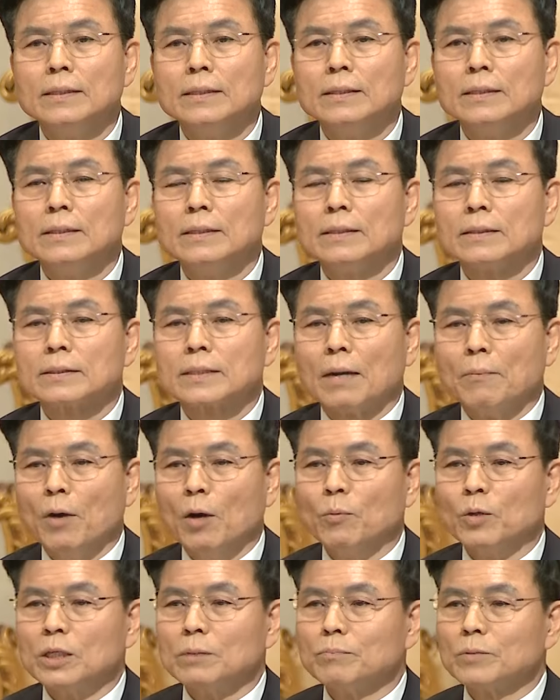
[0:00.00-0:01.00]
誠のお
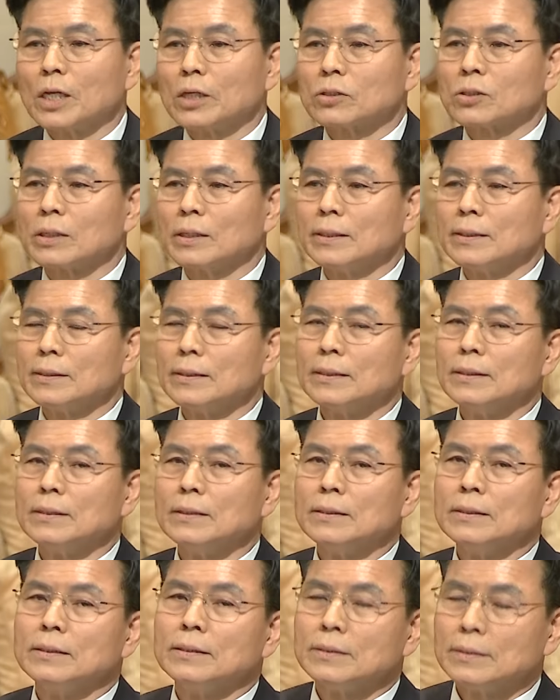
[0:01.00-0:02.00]
父様
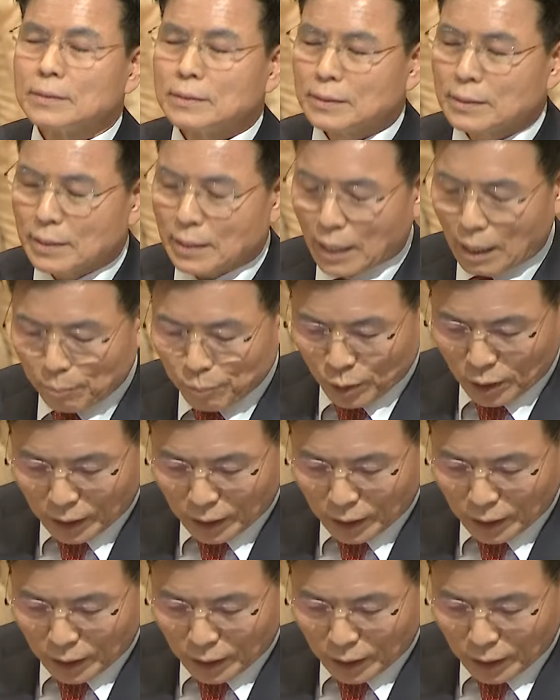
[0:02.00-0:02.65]
が